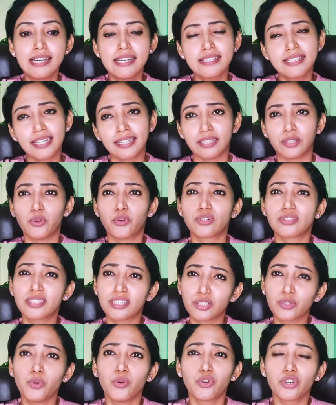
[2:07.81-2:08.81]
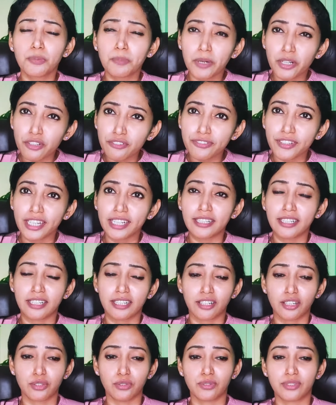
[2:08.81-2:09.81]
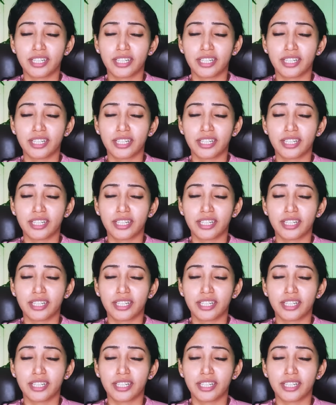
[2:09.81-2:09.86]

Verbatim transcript: சரி ஒருத்தருக்கு ஒரு படம் ஃபெயிலியர் ஆகும்